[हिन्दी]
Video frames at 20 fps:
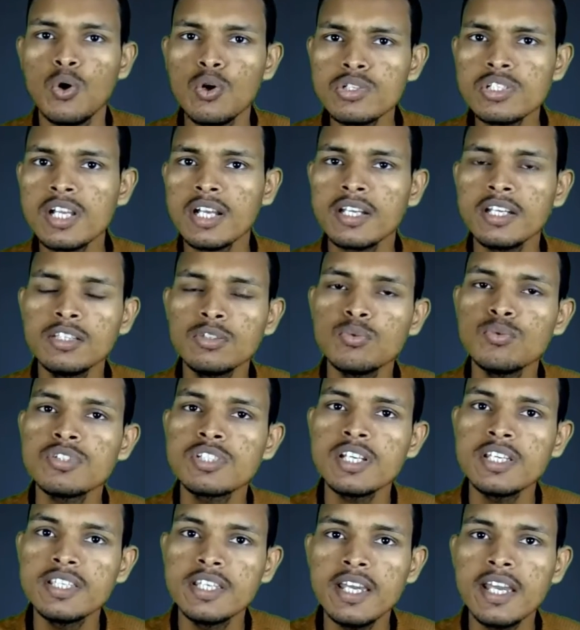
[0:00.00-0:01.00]
हो सके तो
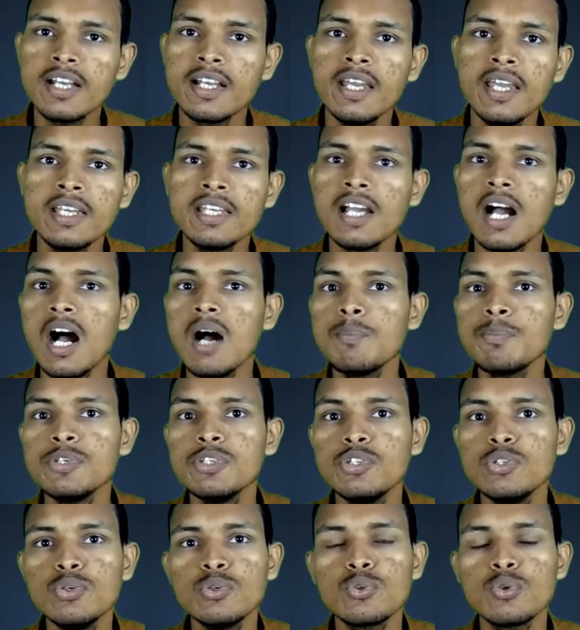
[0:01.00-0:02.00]
उनसे ये कहें कि आप
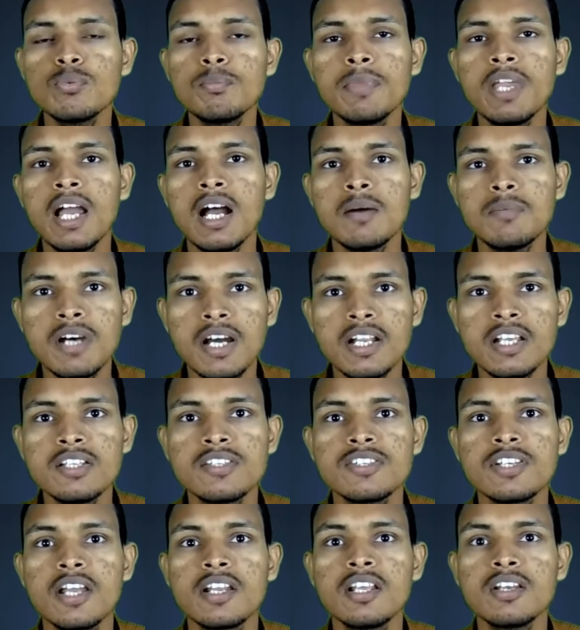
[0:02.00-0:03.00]
YouTube में
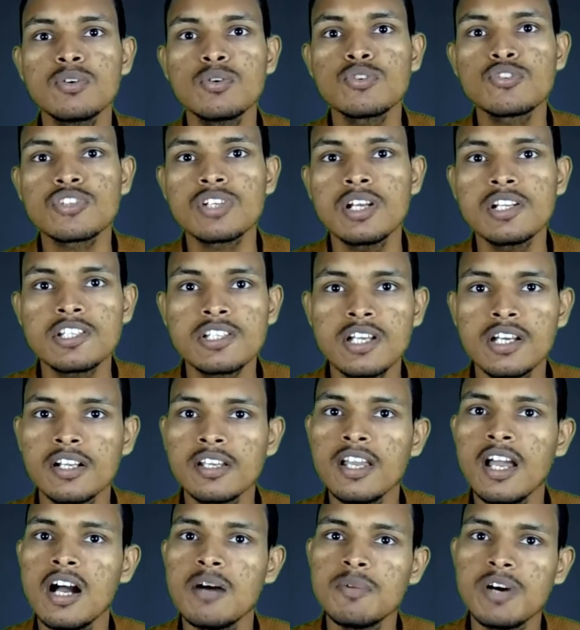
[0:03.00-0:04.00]
हमारे चैनल को सर्च
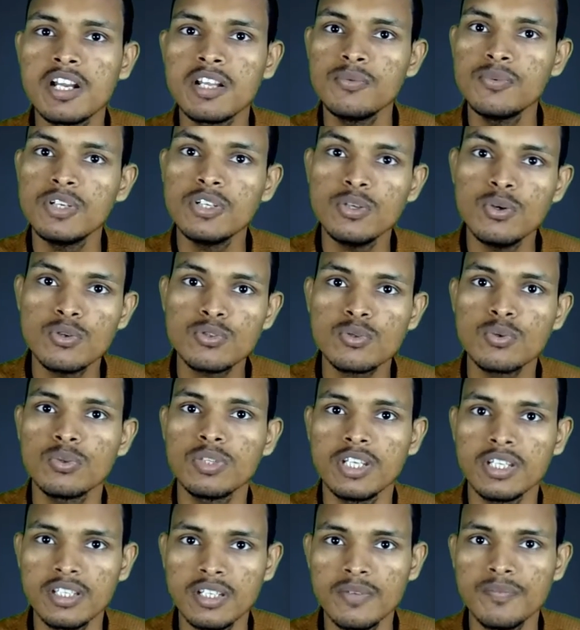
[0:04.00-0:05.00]
करके हमारे वीडियोस
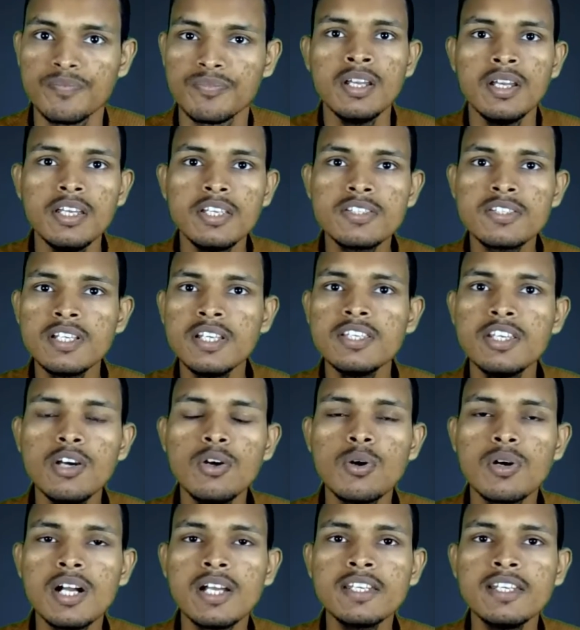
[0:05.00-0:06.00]
को देखें इससे
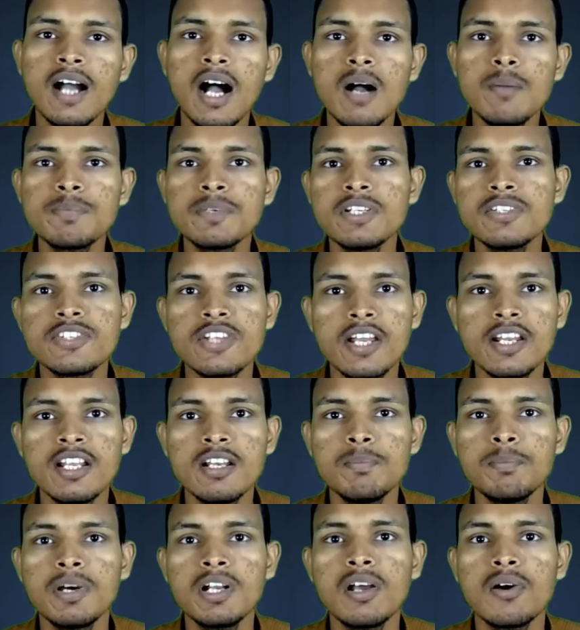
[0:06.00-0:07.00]
यह होगा कि आपके
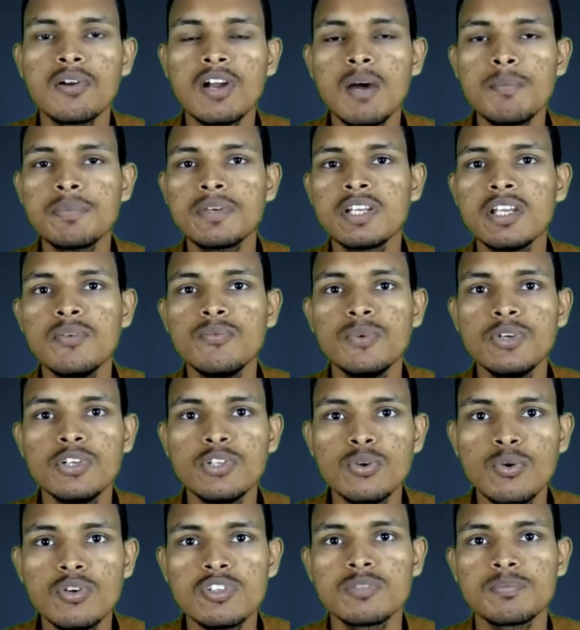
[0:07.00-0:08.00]
चैनल पर और आपके
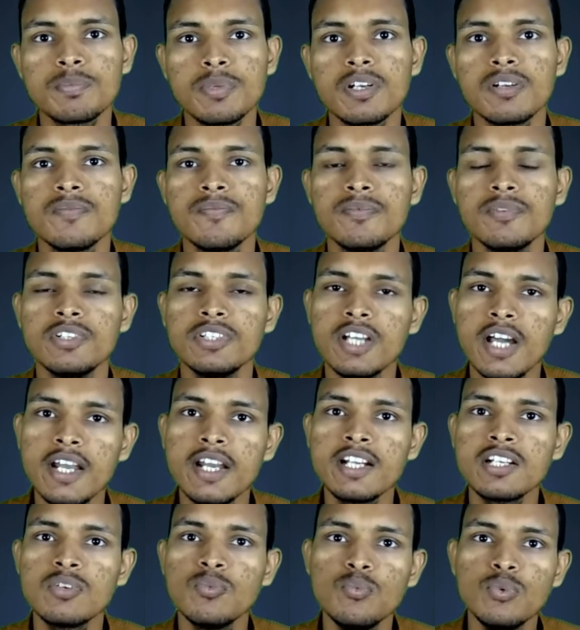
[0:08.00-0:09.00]
वीडियोस पर
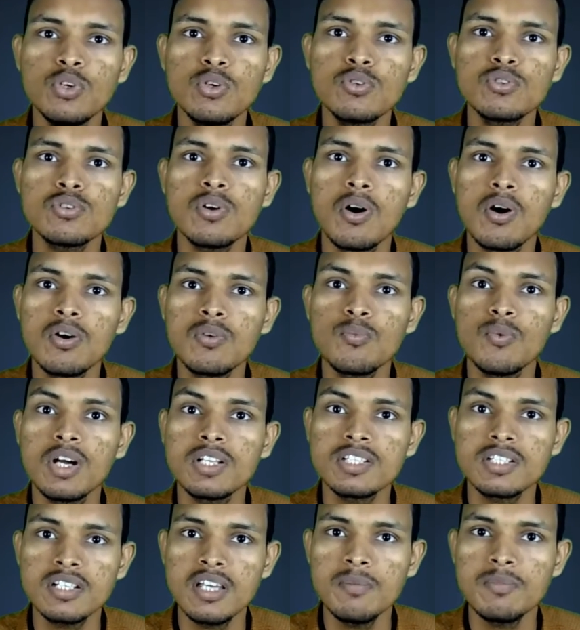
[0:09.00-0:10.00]
डायरेक्ट व्यूज और
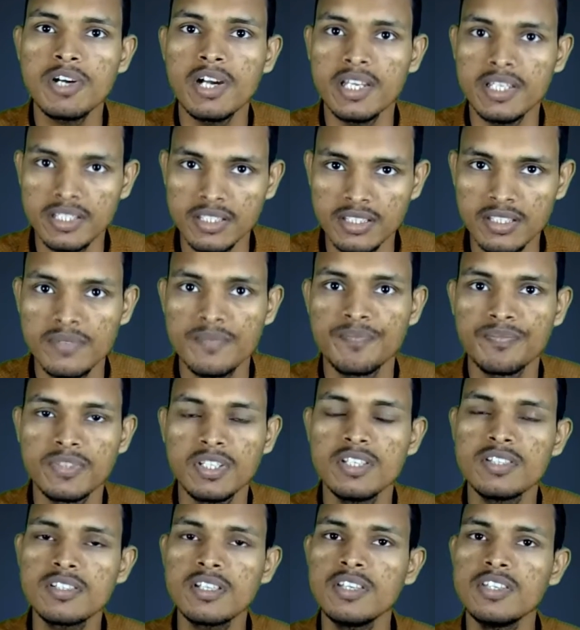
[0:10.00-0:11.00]
वॉच टाइम आएंगे
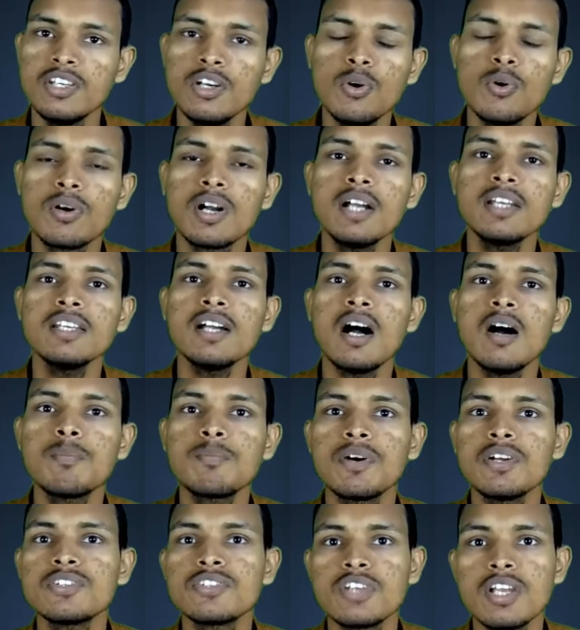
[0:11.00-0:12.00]
इससे यह होगा कि
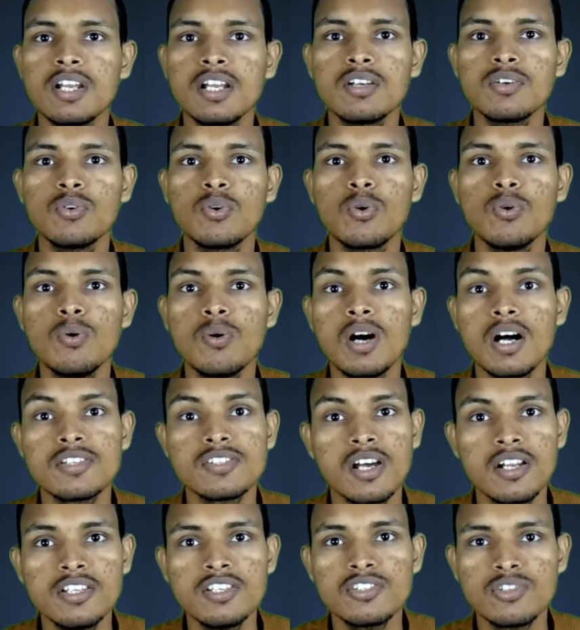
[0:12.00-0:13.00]
आपका चैनल ग्रो
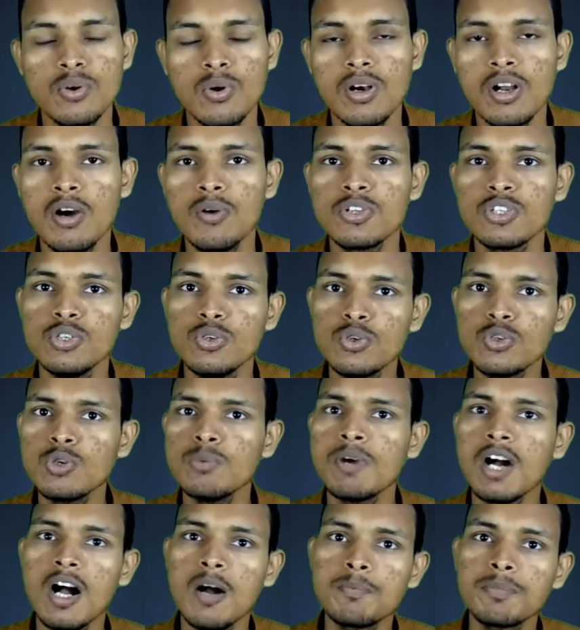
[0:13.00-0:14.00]
आसानी से होगा और
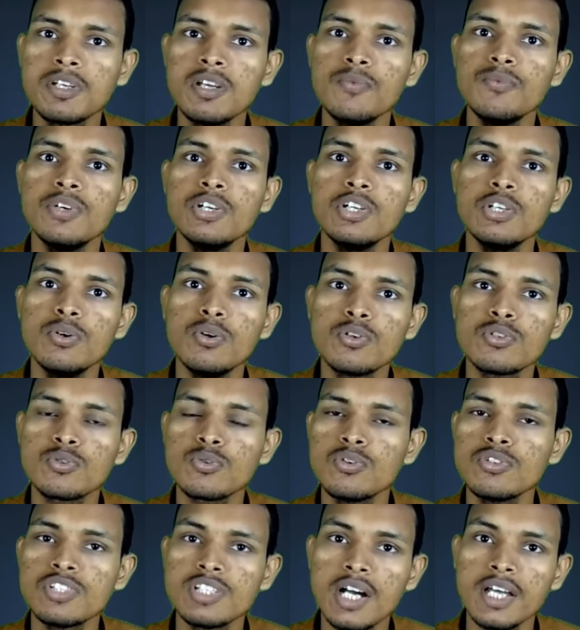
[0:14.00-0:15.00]
यूट्यूब आपके वीडियोस
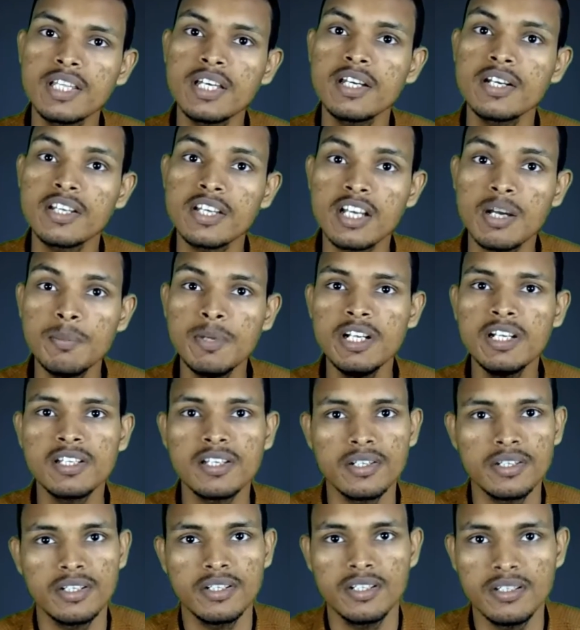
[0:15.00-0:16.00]
को ज़्यादा रिकमेंड
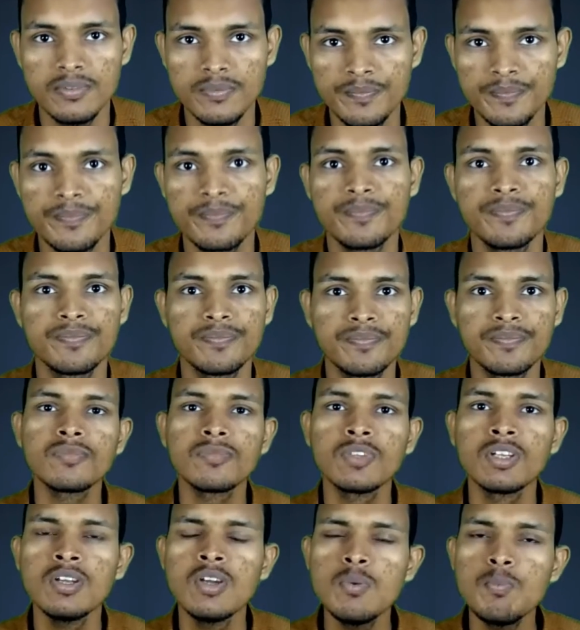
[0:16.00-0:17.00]
करेगा
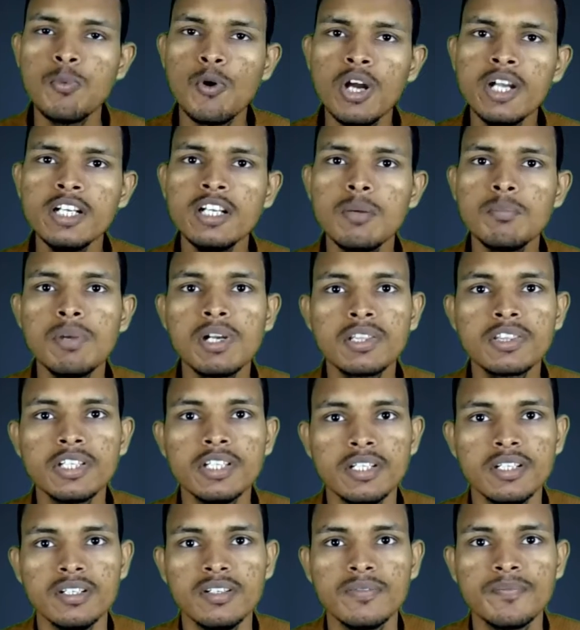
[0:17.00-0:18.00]
पॉइंट नंबर
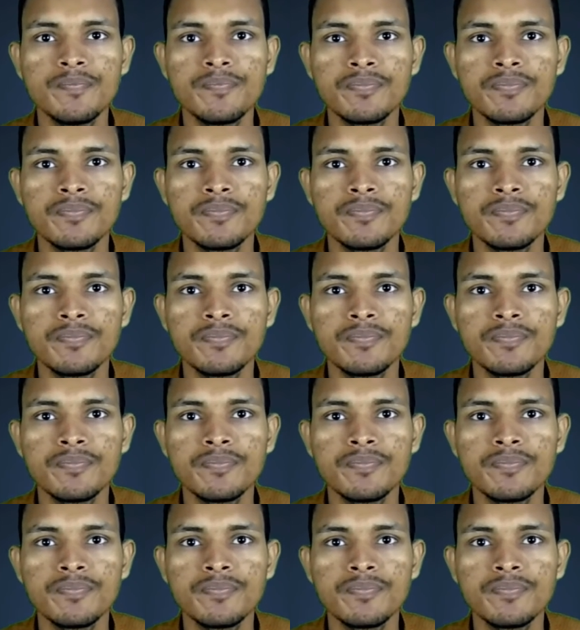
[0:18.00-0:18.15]
तीन